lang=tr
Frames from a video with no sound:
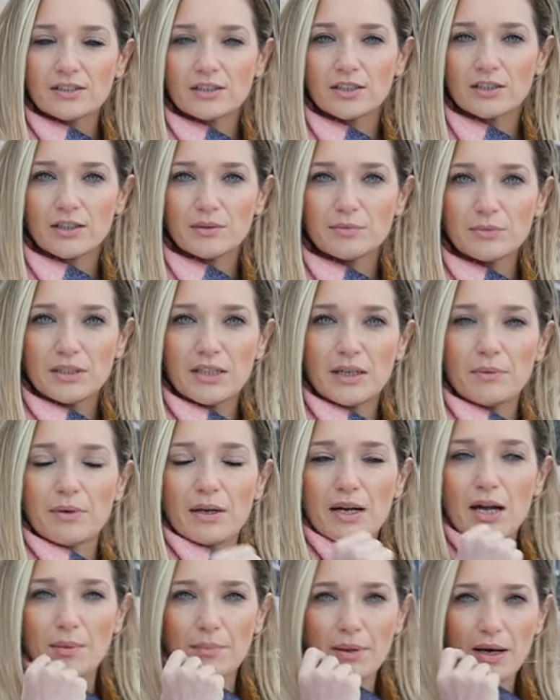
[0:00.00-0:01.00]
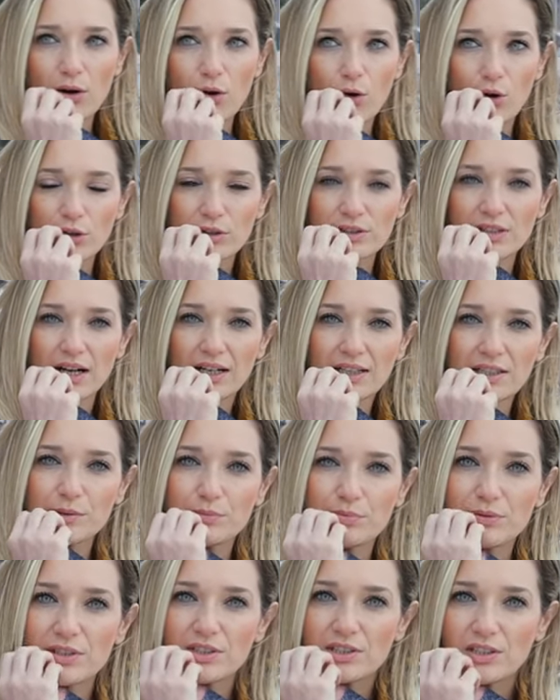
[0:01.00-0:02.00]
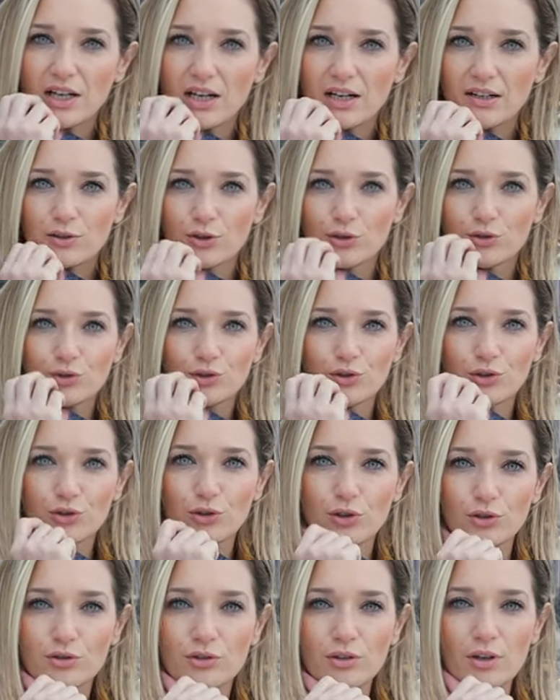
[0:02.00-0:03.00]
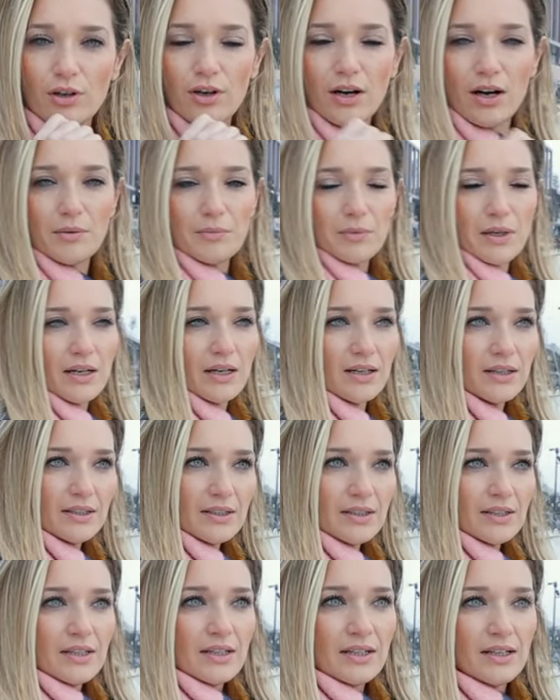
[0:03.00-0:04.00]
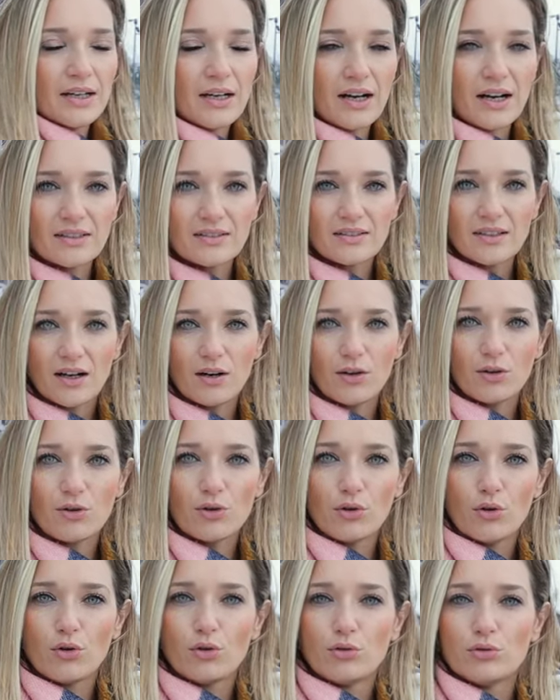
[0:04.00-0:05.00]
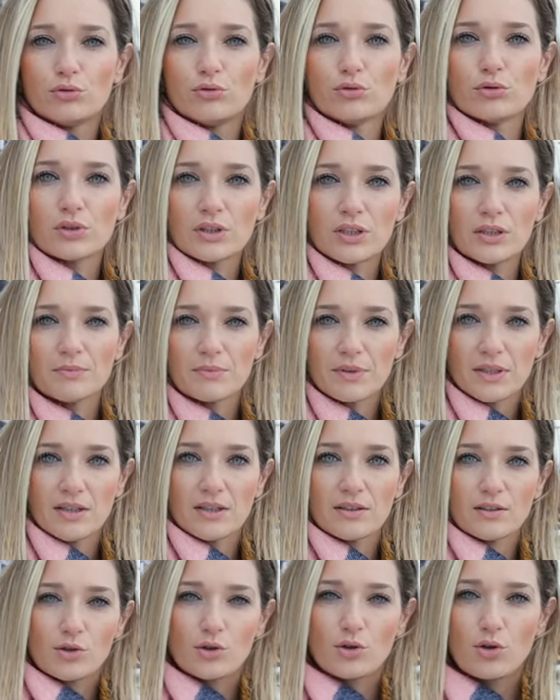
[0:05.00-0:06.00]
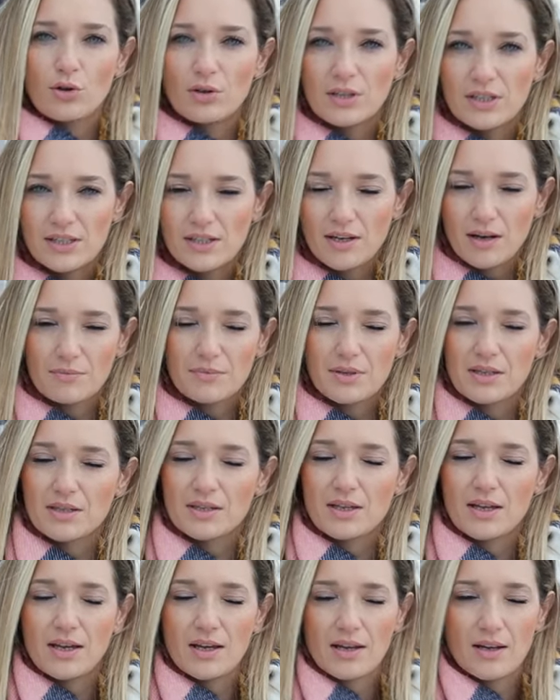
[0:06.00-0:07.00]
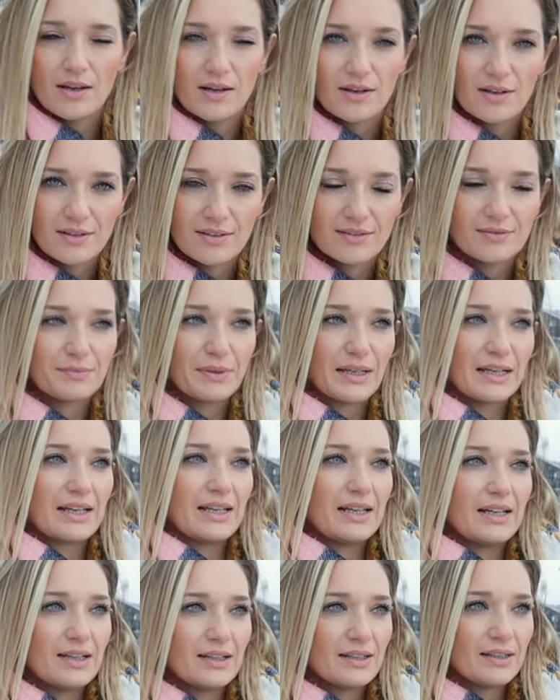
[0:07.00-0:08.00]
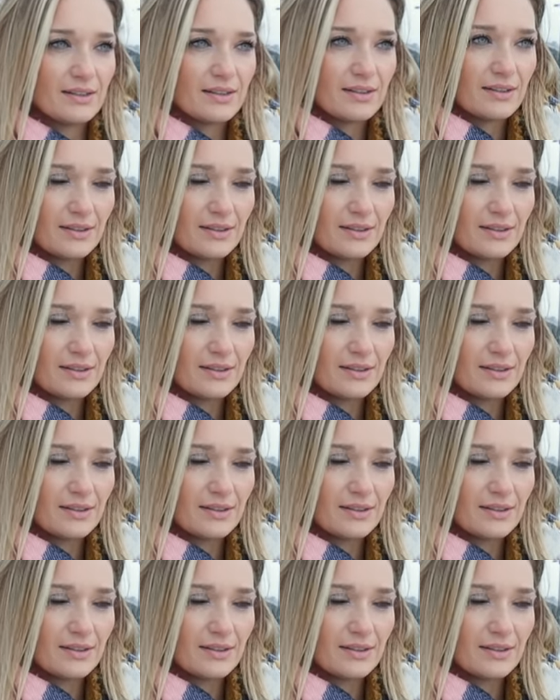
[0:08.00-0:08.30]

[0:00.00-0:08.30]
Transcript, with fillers: iş adamıyla beraber ortak yapılacağı konuşuluyordu ama e, hatta o öldü. Kimdi adı söyleyeceğim size. Bekle